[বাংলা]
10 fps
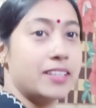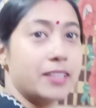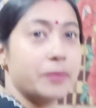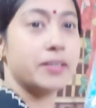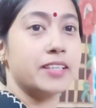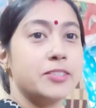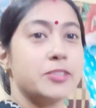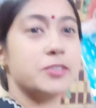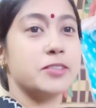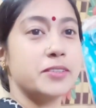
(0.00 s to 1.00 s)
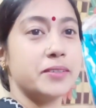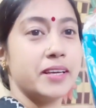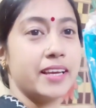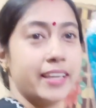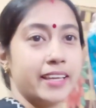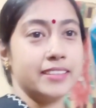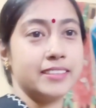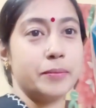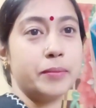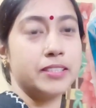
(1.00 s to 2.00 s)
দাদা ভাইয়ের জন্য এই
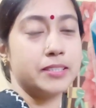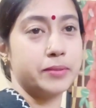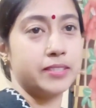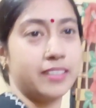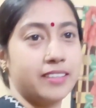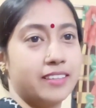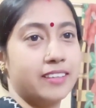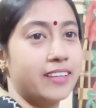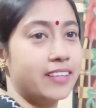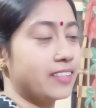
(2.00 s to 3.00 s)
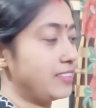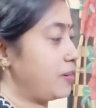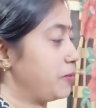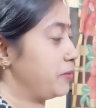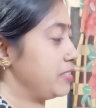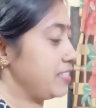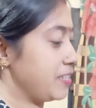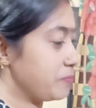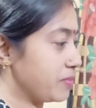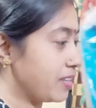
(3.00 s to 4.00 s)
যে এই পাঞ্জাবিটা দেওয়া হয়েছে
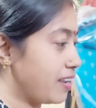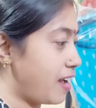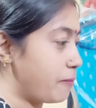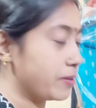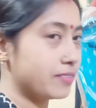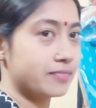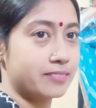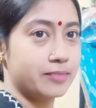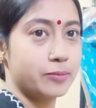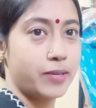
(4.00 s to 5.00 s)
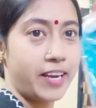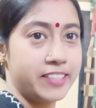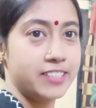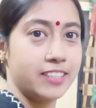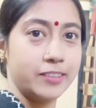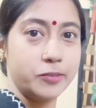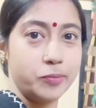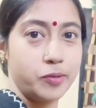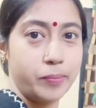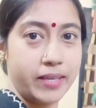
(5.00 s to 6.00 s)
আমার নাইটির সাথে কিন্তু
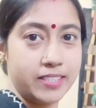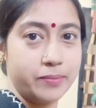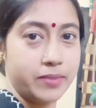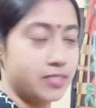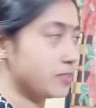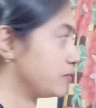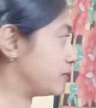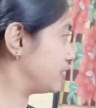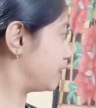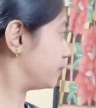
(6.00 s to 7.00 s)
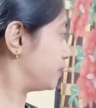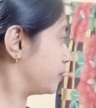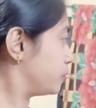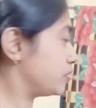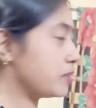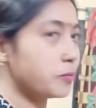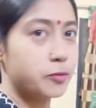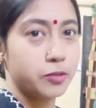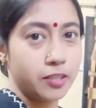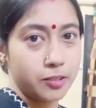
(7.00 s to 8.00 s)
পুরো ম্যাচিং ম্যাচিং তোমাদের দাদাভাইকে বলেছিলাম
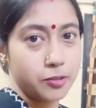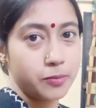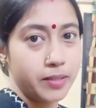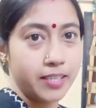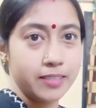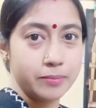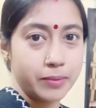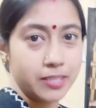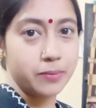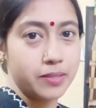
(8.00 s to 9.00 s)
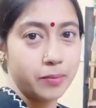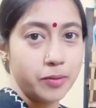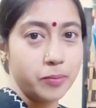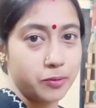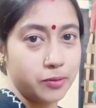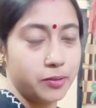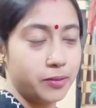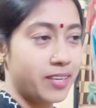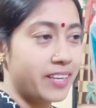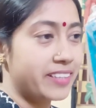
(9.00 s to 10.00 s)
পুজো দেওয়ার সময় এই পাঞ্জাবিটা পরে পুজো দিও
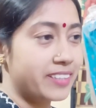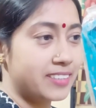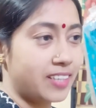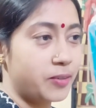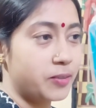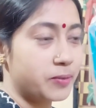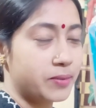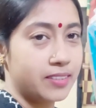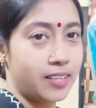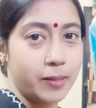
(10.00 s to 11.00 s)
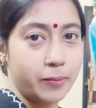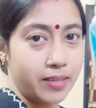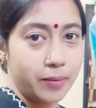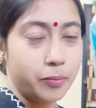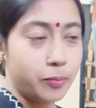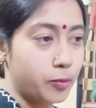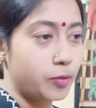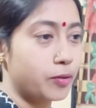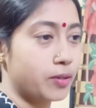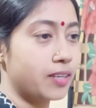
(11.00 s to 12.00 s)
যাই হোক তোমাদের দাদাভাই
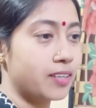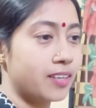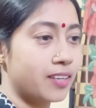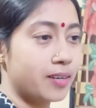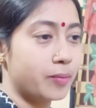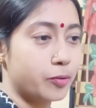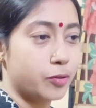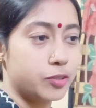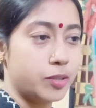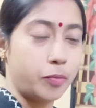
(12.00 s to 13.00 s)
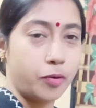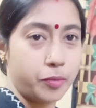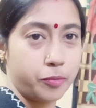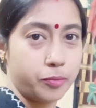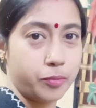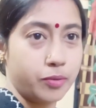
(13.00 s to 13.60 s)
পরলো না বললো যে পরে পরবো